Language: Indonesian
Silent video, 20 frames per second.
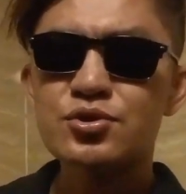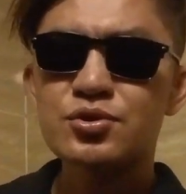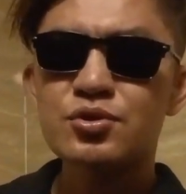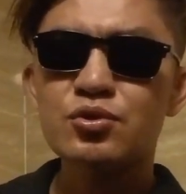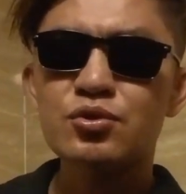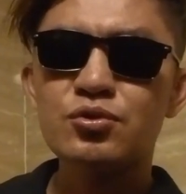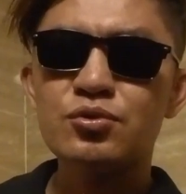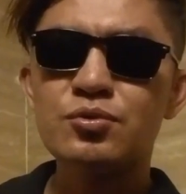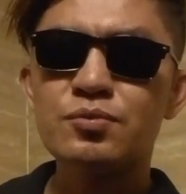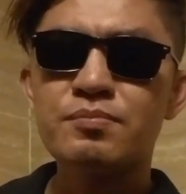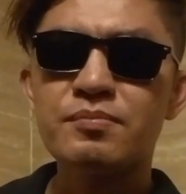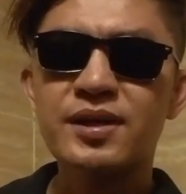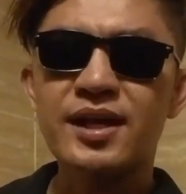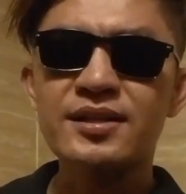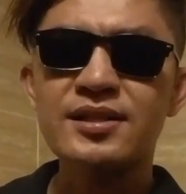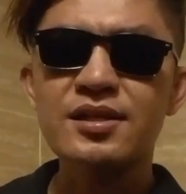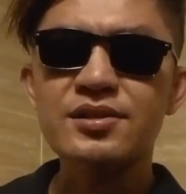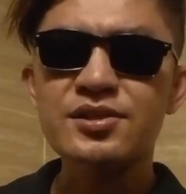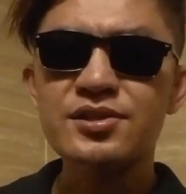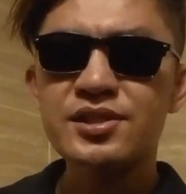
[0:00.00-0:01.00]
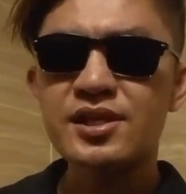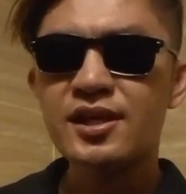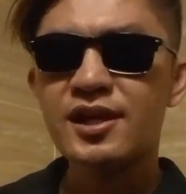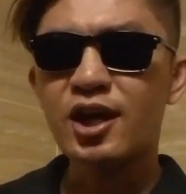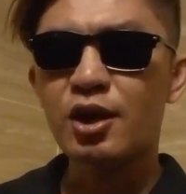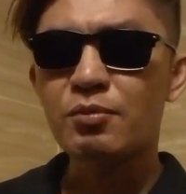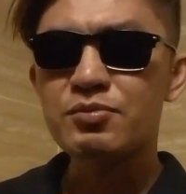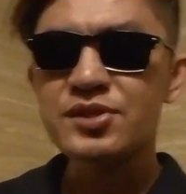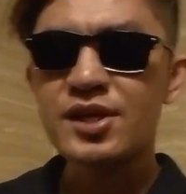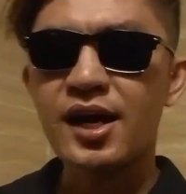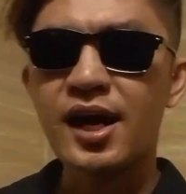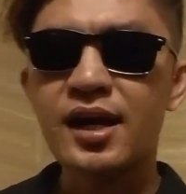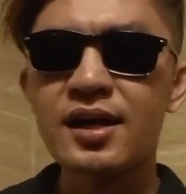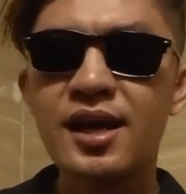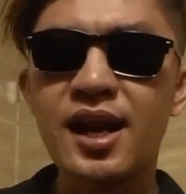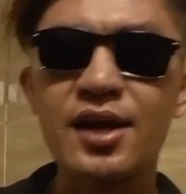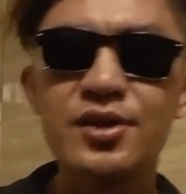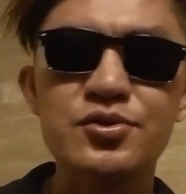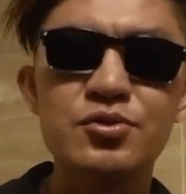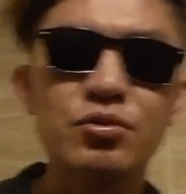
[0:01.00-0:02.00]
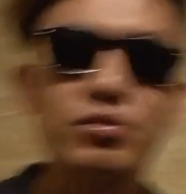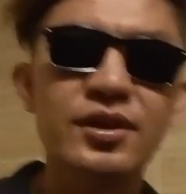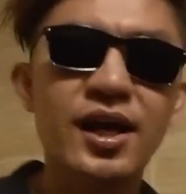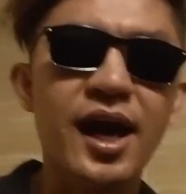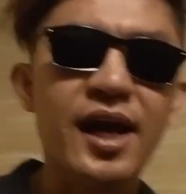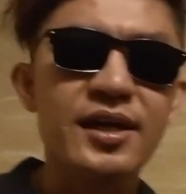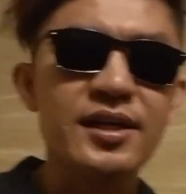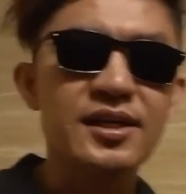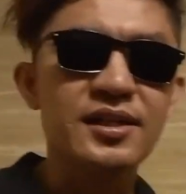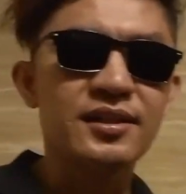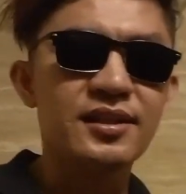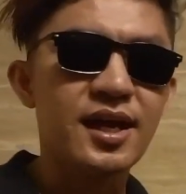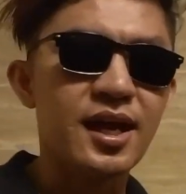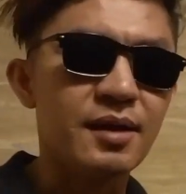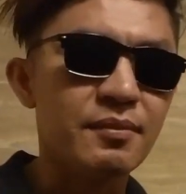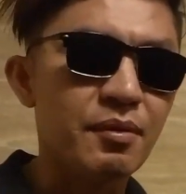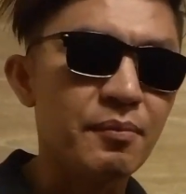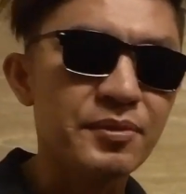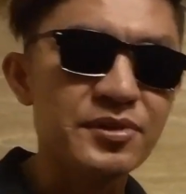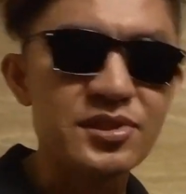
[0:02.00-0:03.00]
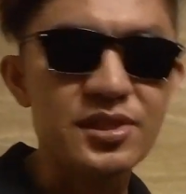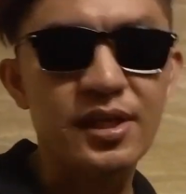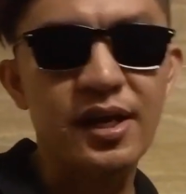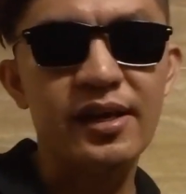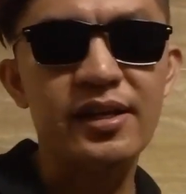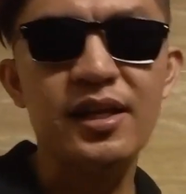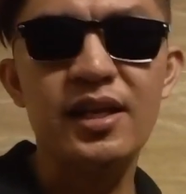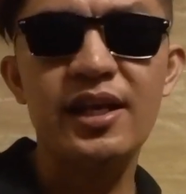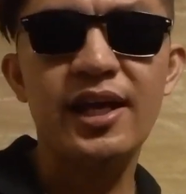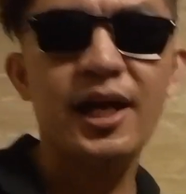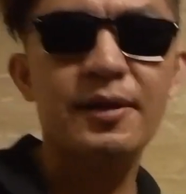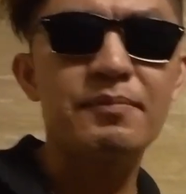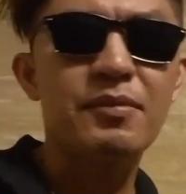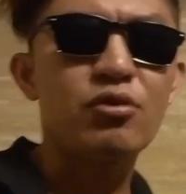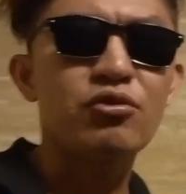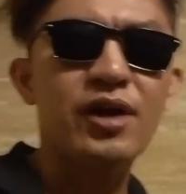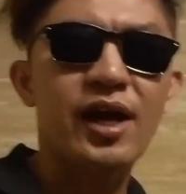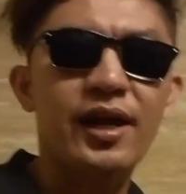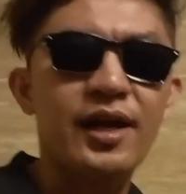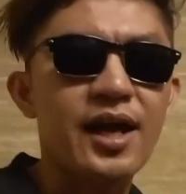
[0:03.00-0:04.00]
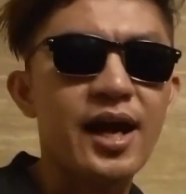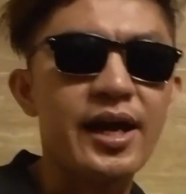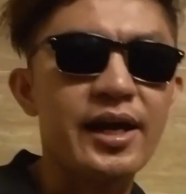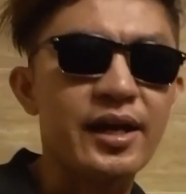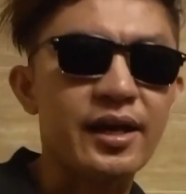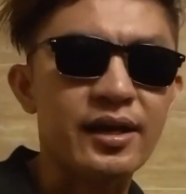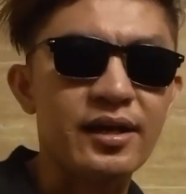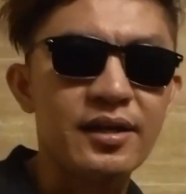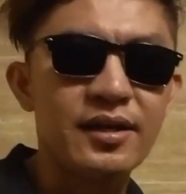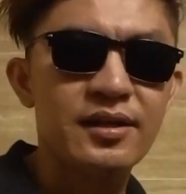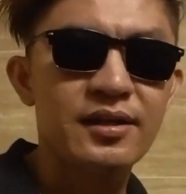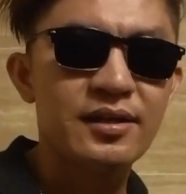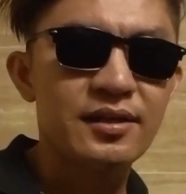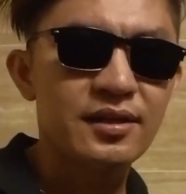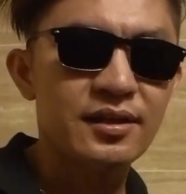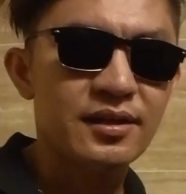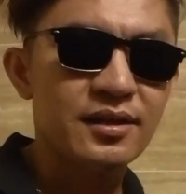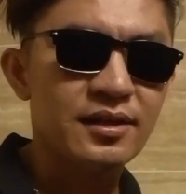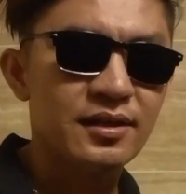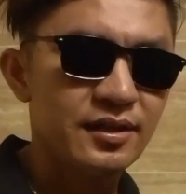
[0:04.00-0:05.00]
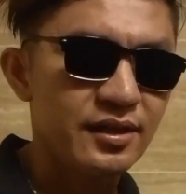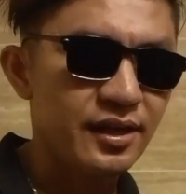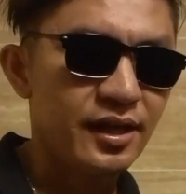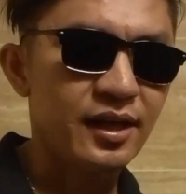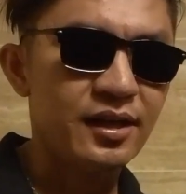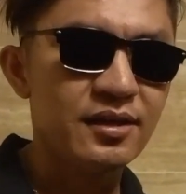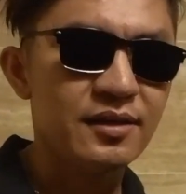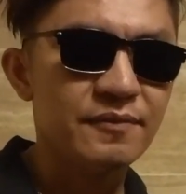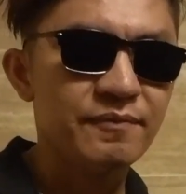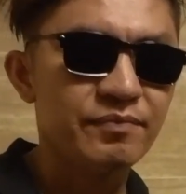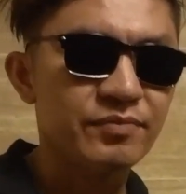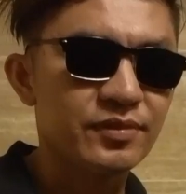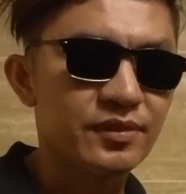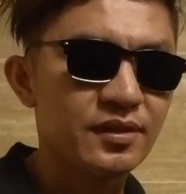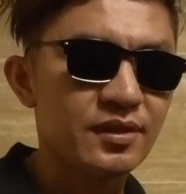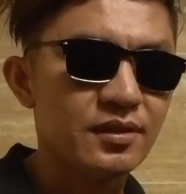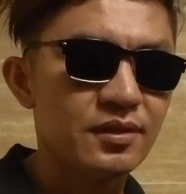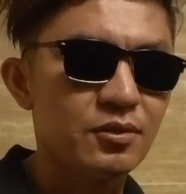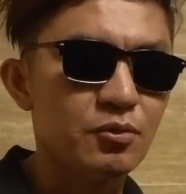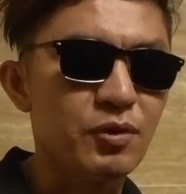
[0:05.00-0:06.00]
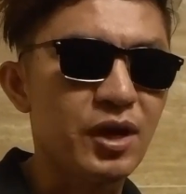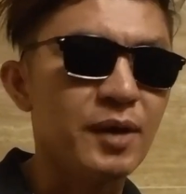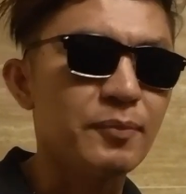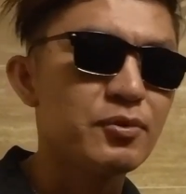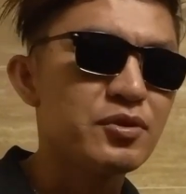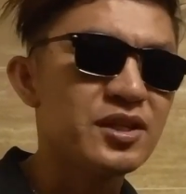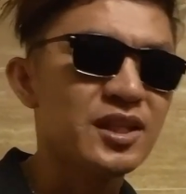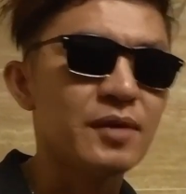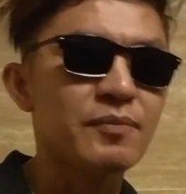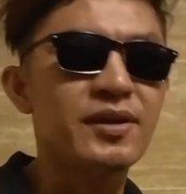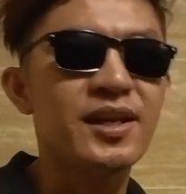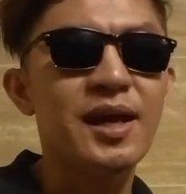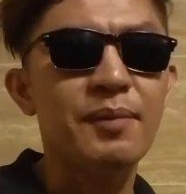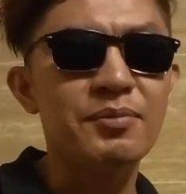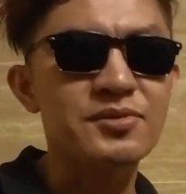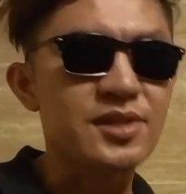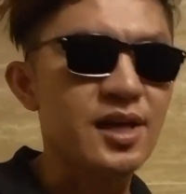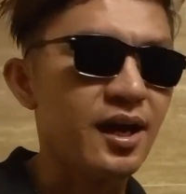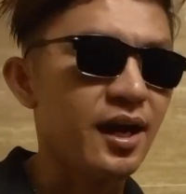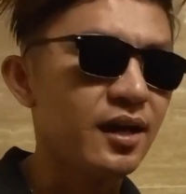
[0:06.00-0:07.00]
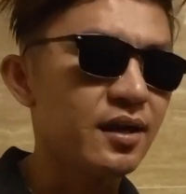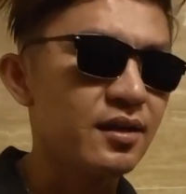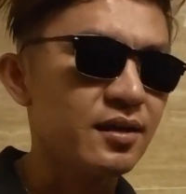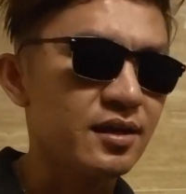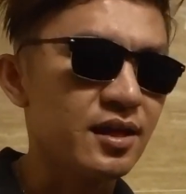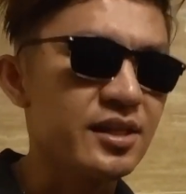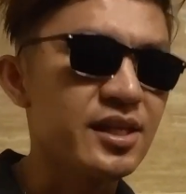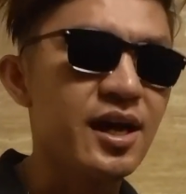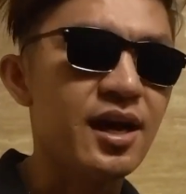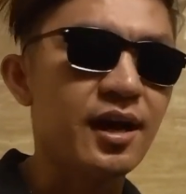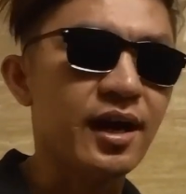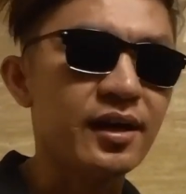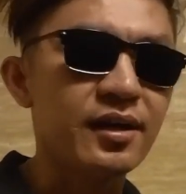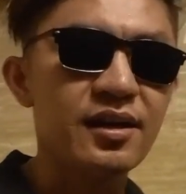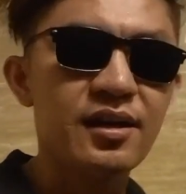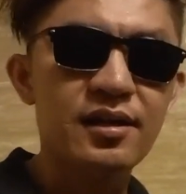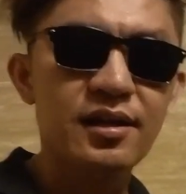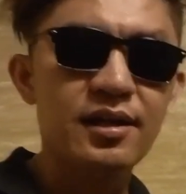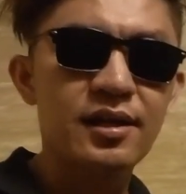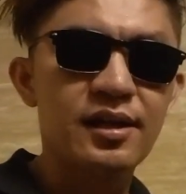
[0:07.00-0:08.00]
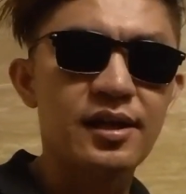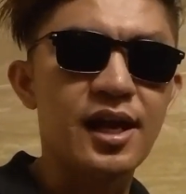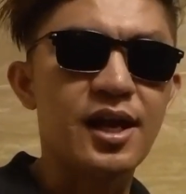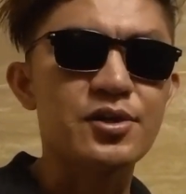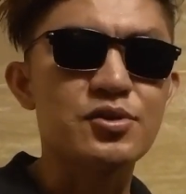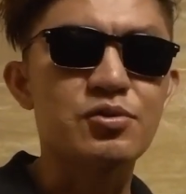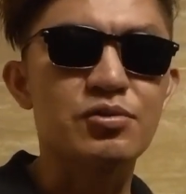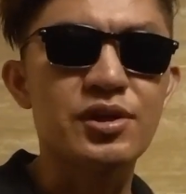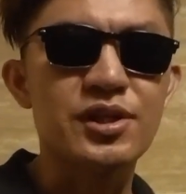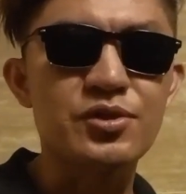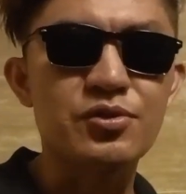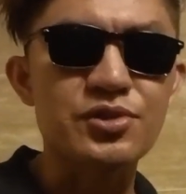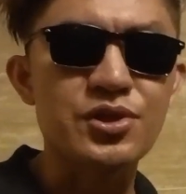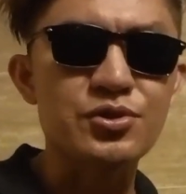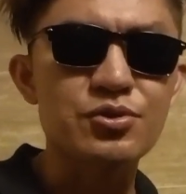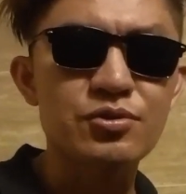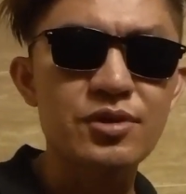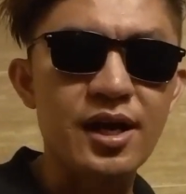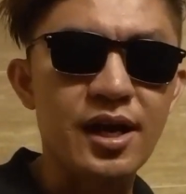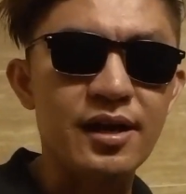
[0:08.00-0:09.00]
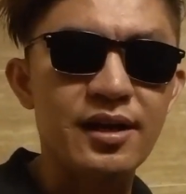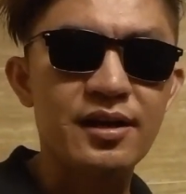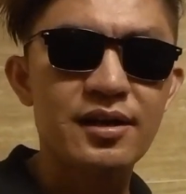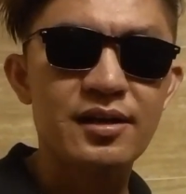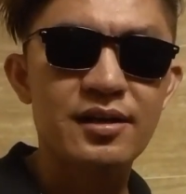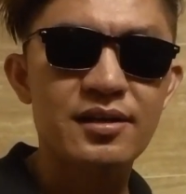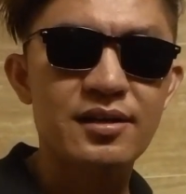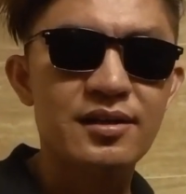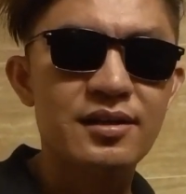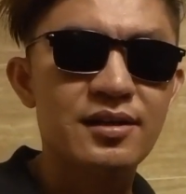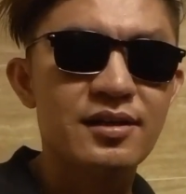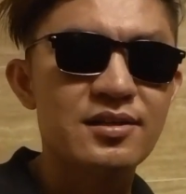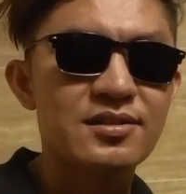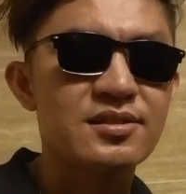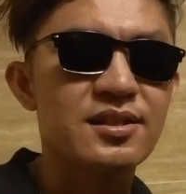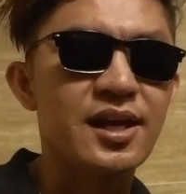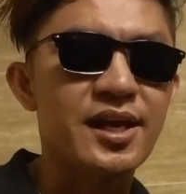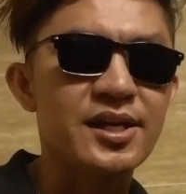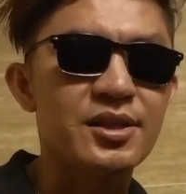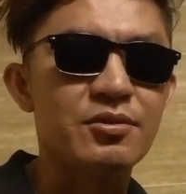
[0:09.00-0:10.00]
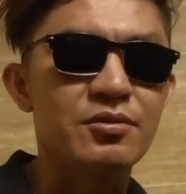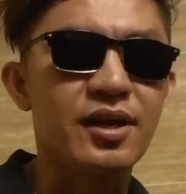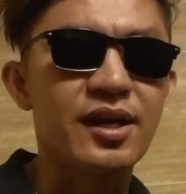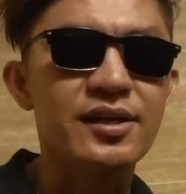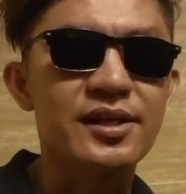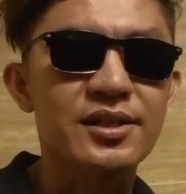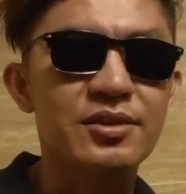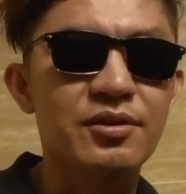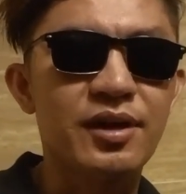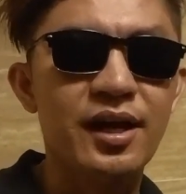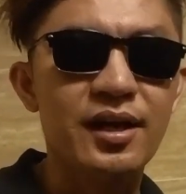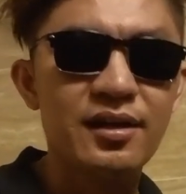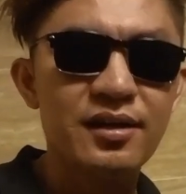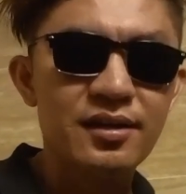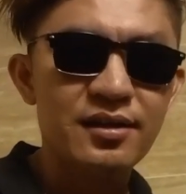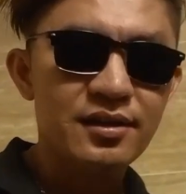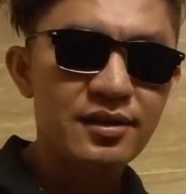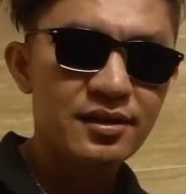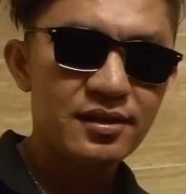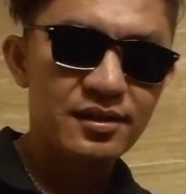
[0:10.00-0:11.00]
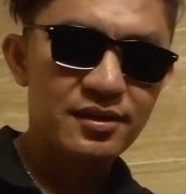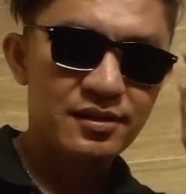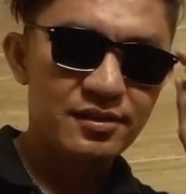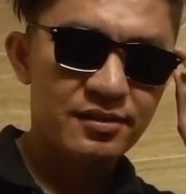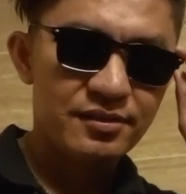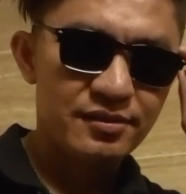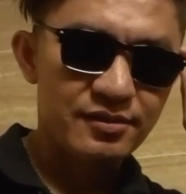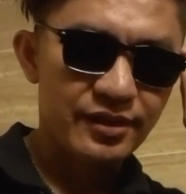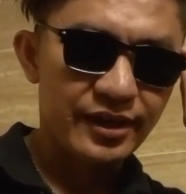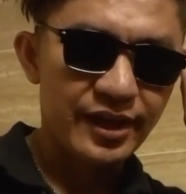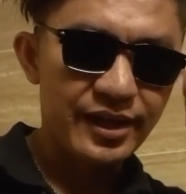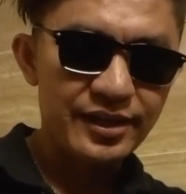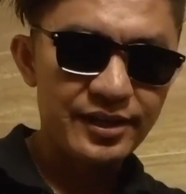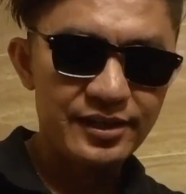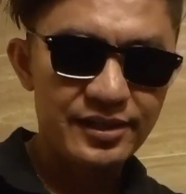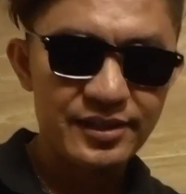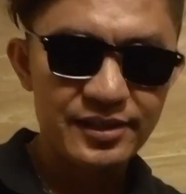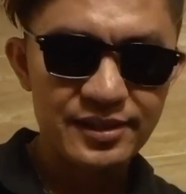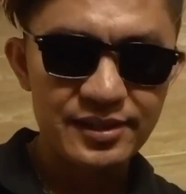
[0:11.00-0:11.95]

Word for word: justru rasa jijik misalkan langsung tangan kita membersihkannya dengan menggunakan air ya kan walaupun kita bilang misalkan ya kan langsung mencuci juga setelah itu gitu kan oke